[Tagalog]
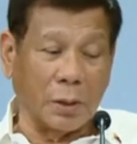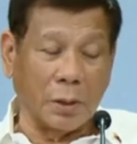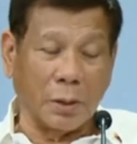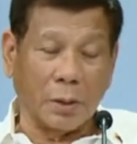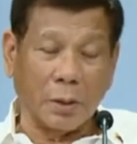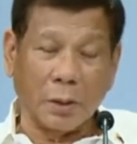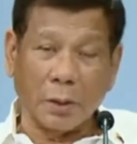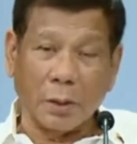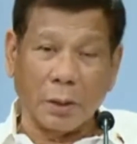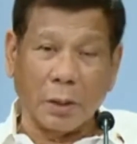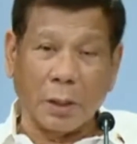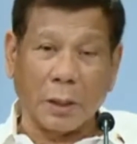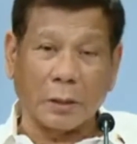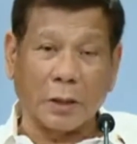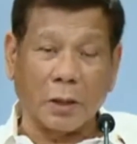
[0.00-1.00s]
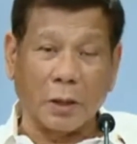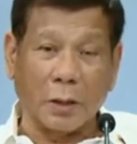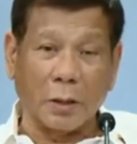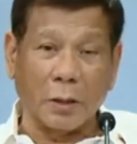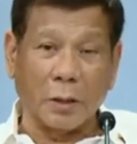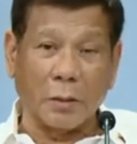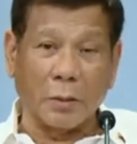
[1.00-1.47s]
hindi natin
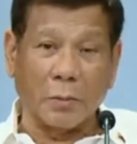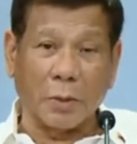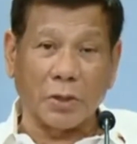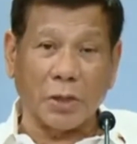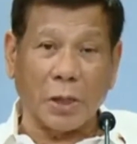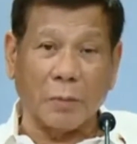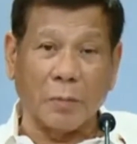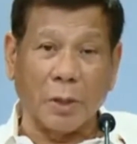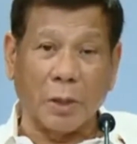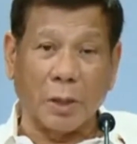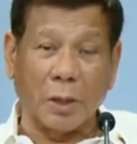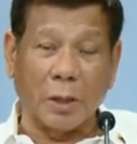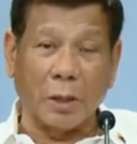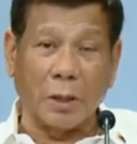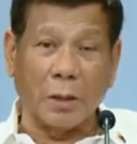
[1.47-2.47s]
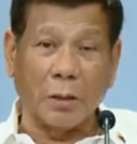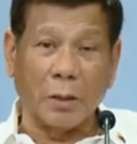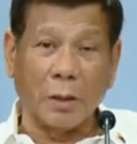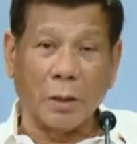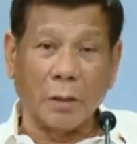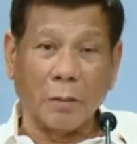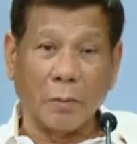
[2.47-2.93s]
masabi na
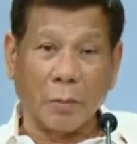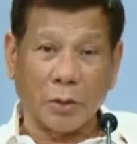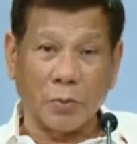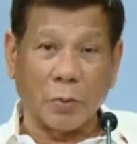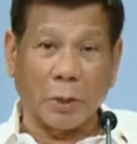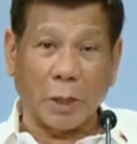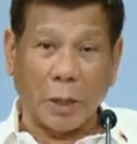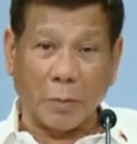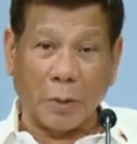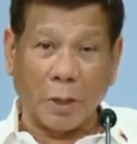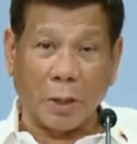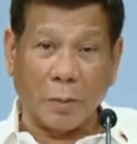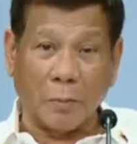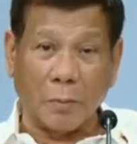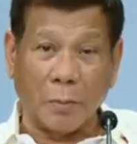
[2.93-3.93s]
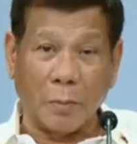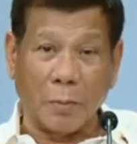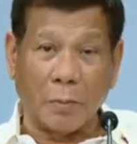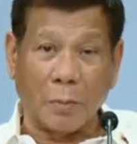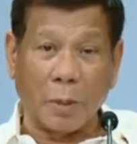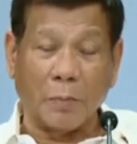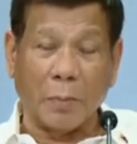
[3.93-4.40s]
mas marami ang
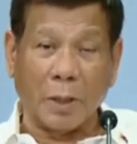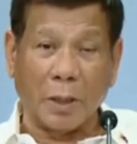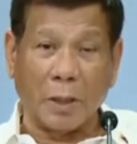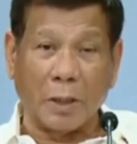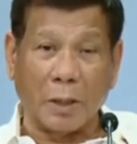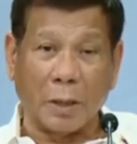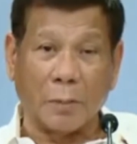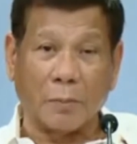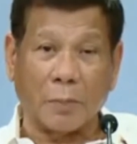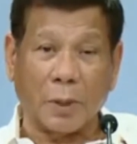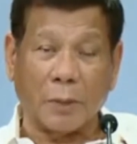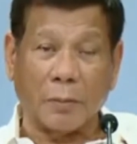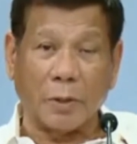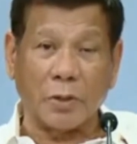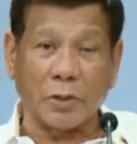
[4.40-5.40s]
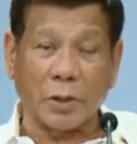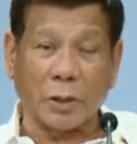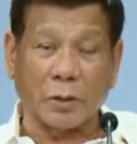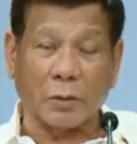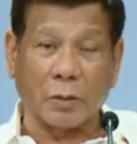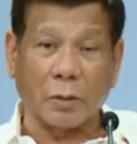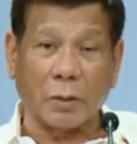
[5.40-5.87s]
mabili ng private
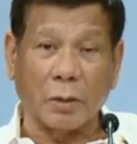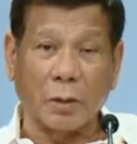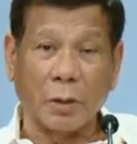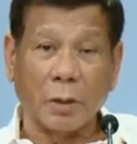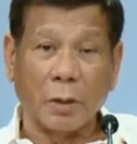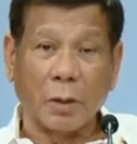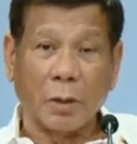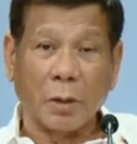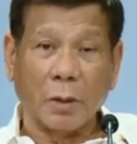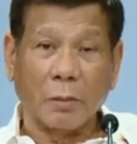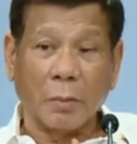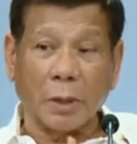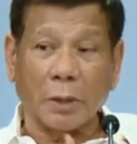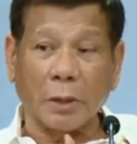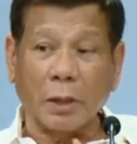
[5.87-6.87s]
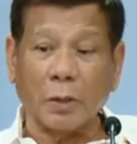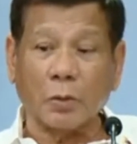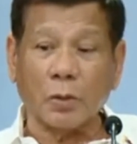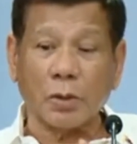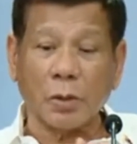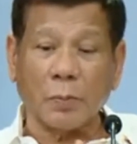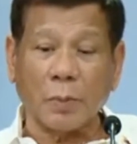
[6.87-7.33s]
sector. But dito
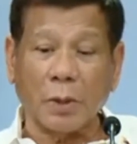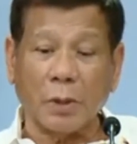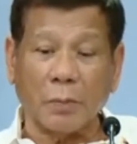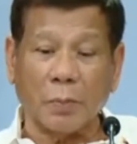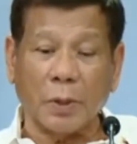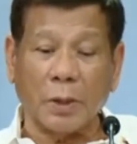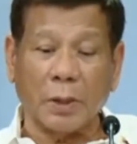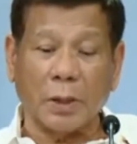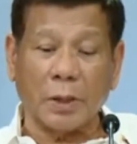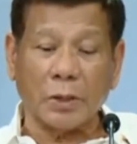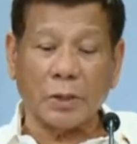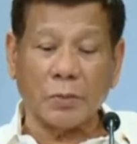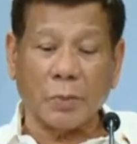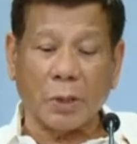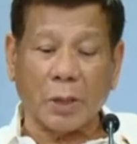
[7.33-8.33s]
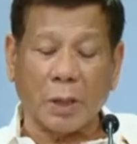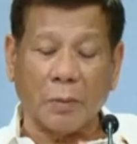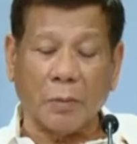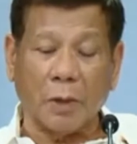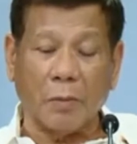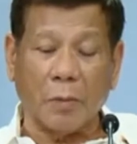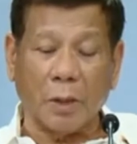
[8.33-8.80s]
sa Pilipinas, maraming
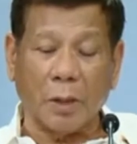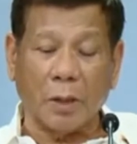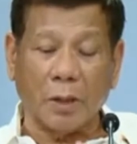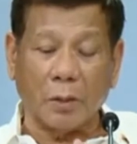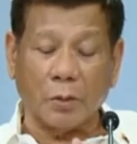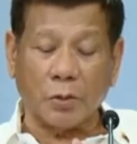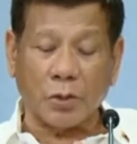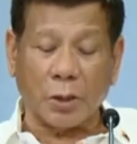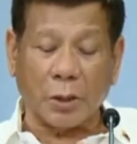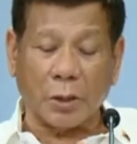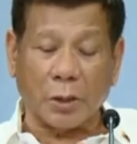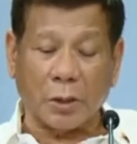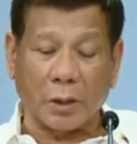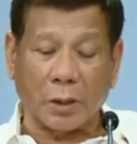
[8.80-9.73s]
mga negosyante